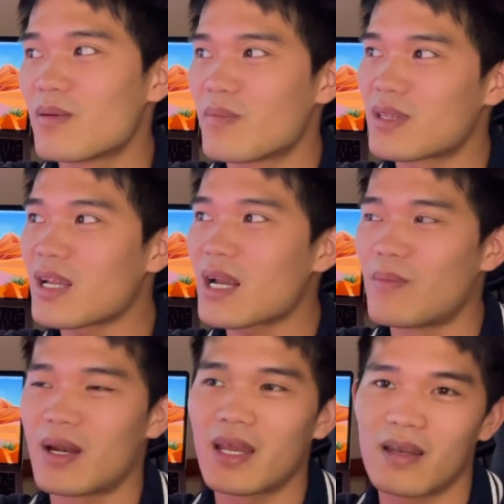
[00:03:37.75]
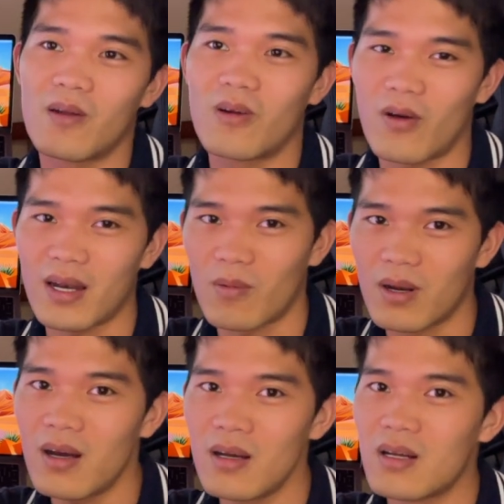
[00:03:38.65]
tất cả màn hình đều được hoạt động
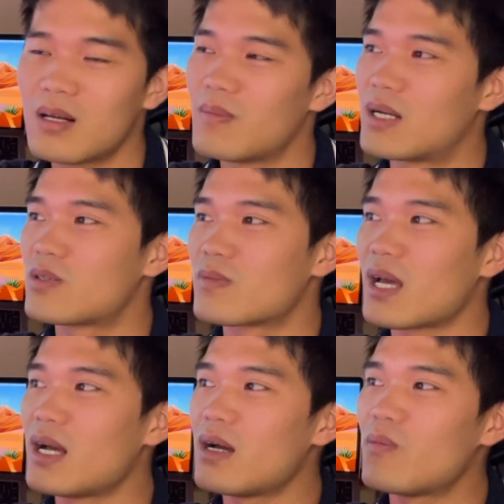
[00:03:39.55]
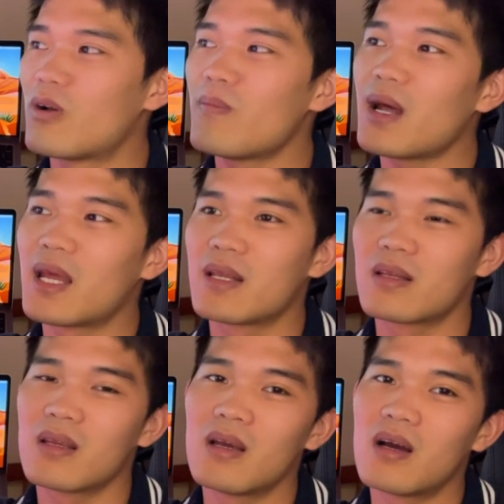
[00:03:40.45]
nữa mà chúng ta muốn màn hình
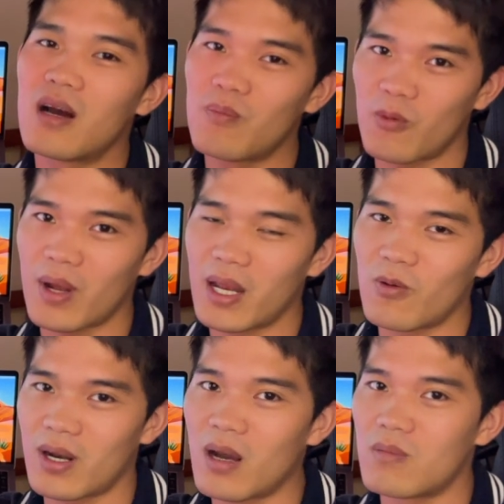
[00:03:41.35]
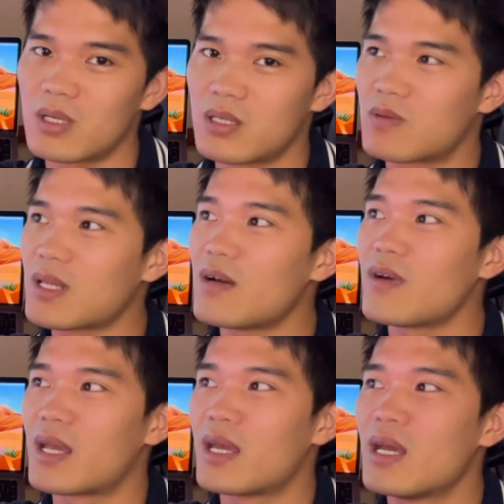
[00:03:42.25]
hơn một màn hình hoạt động thì chúng ta
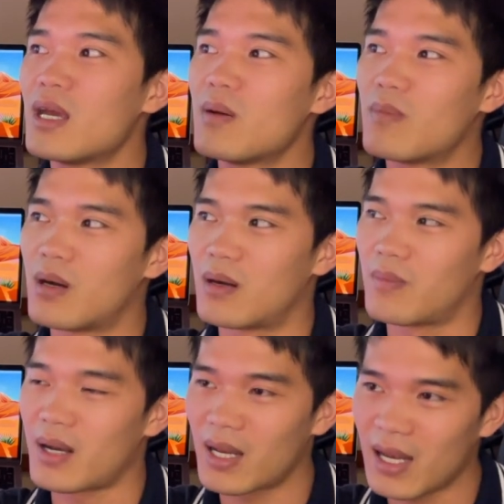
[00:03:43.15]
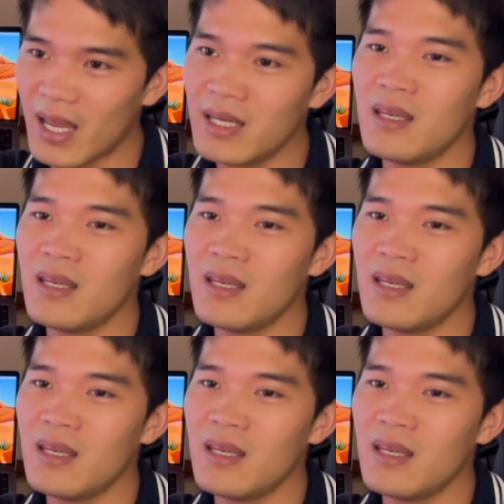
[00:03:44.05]
phải mở màn hình lên